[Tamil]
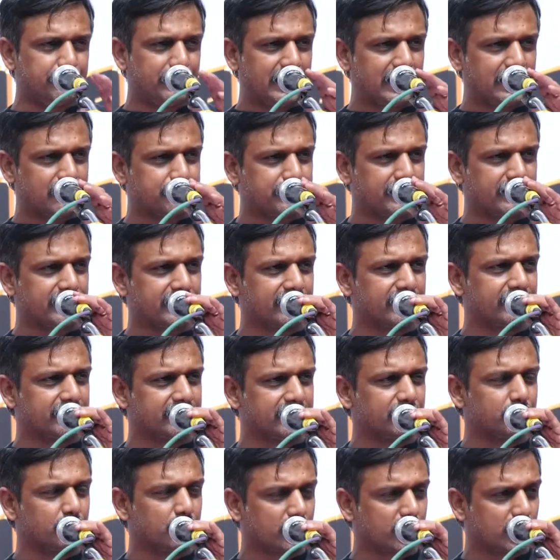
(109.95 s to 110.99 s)

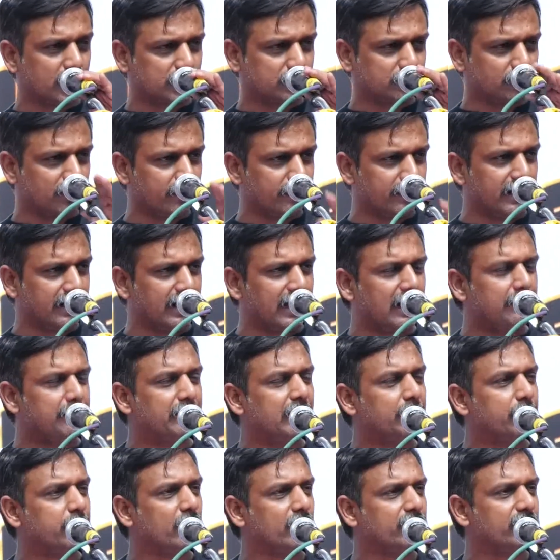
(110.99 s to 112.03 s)
பார்ப்பனர்களுக்கு முக்கியத்துவம்
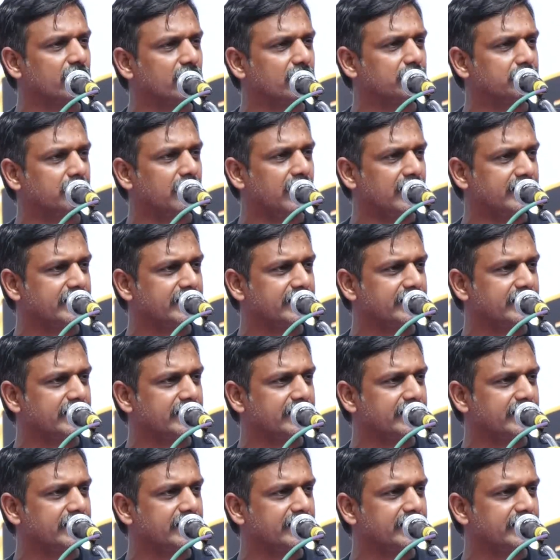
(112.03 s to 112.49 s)
இல்லாமல் போய்விடும்